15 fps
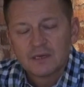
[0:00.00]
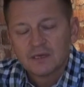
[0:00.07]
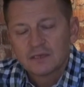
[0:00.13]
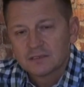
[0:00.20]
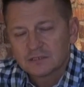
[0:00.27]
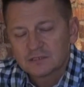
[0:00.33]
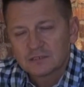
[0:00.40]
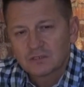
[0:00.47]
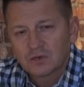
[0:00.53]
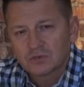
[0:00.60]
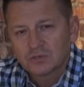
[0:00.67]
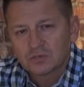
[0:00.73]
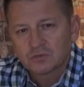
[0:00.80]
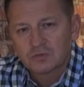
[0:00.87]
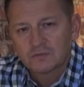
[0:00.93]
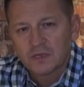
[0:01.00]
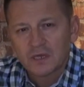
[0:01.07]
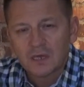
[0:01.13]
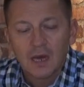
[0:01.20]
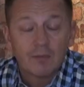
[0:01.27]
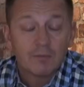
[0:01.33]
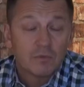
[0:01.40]
ze strony
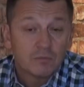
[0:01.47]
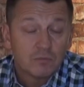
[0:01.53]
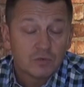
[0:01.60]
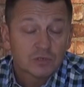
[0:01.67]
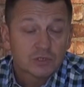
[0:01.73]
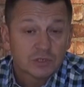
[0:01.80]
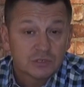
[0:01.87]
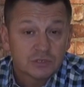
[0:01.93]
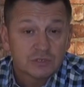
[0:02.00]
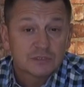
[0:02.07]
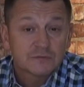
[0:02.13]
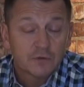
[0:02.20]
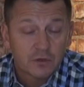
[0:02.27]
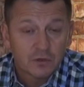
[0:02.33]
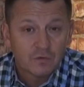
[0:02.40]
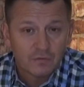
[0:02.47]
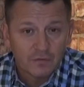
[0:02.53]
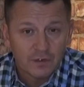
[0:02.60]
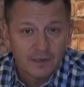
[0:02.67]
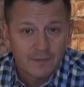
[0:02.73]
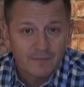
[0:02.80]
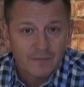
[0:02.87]
człowieka, aby mógł czynić swoją
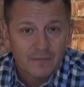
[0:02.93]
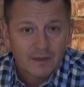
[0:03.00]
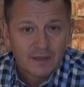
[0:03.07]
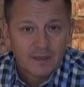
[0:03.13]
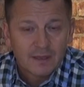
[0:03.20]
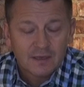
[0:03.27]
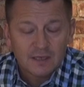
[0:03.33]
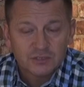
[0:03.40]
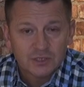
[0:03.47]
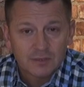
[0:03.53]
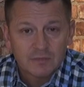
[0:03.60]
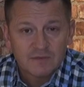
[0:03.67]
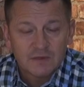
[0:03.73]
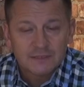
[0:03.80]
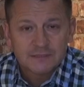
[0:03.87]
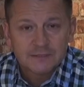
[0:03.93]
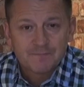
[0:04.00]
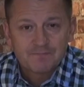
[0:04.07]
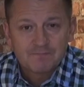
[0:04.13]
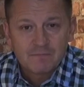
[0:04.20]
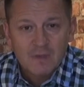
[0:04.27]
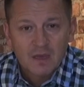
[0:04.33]
wolę na ziemi, więc
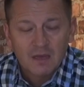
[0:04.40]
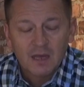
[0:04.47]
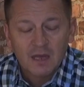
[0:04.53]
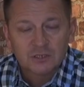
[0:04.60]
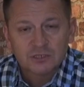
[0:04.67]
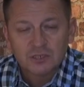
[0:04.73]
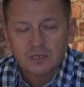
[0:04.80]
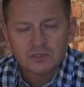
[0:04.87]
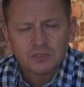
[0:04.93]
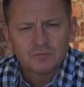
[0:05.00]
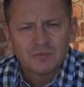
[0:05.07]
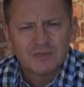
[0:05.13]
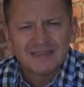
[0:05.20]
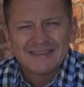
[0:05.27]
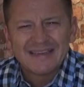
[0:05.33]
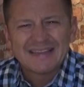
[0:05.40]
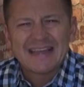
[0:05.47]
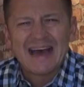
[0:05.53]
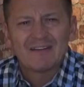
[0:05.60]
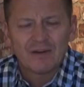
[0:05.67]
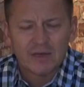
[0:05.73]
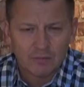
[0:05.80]
jak czytaliśmy, nie
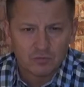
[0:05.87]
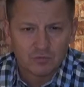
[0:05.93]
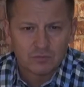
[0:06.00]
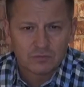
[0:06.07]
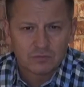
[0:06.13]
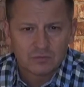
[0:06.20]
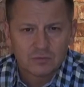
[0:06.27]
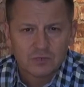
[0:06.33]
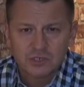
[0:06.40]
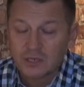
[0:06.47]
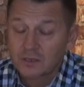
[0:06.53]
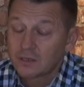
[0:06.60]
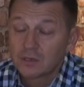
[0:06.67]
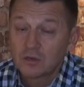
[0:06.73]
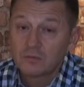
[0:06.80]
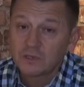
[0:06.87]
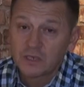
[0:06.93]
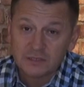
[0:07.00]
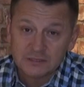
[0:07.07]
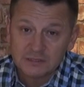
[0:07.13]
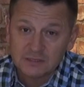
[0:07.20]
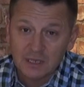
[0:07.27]
dawaj mu żadnego
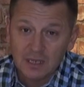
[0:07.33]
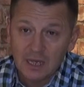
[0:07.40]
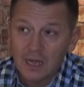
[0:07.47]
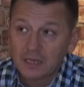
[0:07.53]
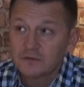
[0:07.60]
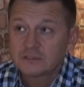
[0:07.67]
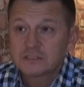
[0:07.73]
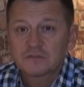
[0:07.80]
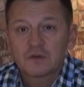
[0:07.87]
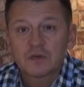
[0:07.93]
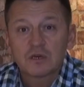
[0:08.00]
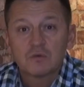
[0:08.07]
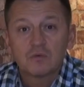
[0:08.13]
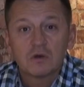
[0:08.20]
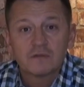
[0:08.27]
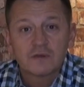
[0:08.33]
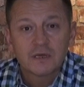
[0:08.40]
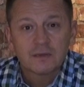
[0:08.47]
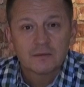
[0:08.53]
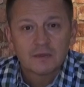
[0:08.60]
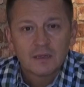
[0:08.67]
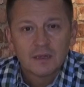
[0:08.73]
miejsca, ani w swojej
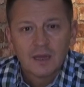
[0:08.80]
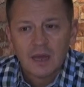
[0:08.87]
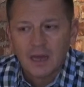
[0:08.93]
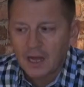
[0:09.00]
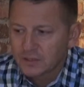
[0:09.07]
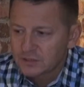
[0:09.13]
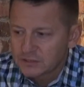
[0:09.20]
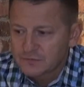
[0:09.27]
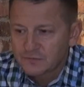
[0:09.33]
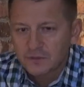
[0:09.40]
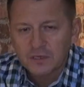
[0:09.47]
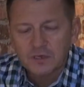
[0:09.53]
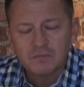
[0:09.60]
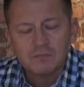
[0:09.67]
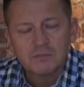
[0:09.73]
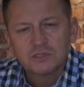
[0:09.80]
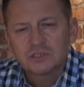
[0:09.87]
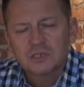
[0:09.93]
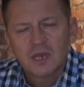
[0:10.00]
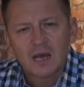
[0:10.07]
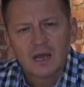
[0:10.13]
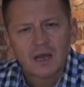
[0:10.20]
głowie, ani w swoich
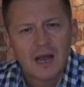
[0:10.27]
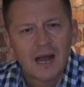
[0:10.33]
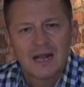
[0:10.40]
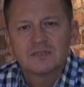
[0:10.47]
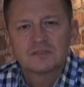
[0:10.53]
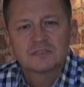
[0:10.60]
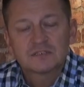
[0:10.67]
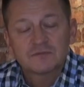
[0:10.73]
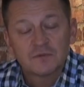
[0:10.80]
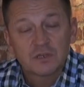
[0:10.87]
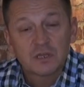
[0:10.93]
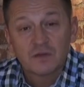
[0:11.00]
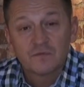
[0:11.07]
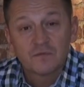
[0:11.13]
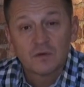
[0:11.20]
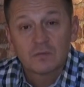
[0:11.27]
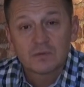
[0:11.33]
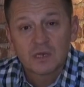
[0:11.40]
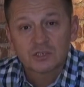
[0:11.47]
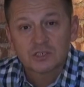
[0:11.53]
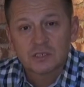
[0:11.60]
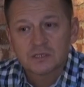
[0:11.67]
myślach, ani w swoich
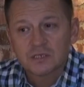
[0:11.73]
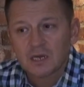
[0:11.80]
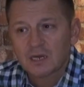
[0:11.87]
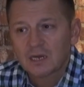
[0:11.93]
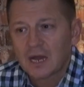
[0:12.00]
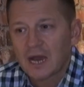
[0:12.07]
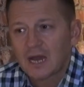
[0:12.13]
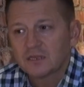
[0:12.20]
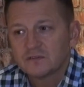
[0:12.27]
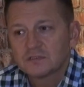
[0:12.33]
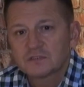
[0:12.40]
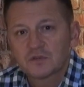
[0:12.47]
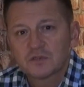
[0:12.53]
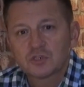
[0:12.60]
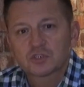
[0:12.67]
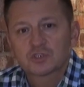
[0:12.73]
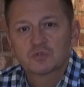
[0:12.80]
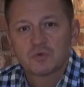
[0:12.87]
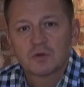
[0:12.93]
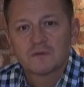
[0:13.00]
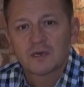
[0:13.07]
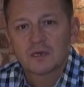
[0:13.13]
wyobrażeniach, ani w swoich
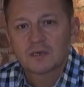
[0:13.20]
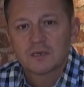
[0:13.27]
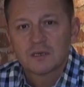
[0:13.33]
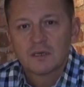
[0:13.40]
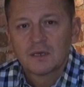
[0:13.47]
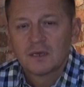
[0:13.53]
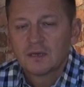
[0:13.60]
słowach,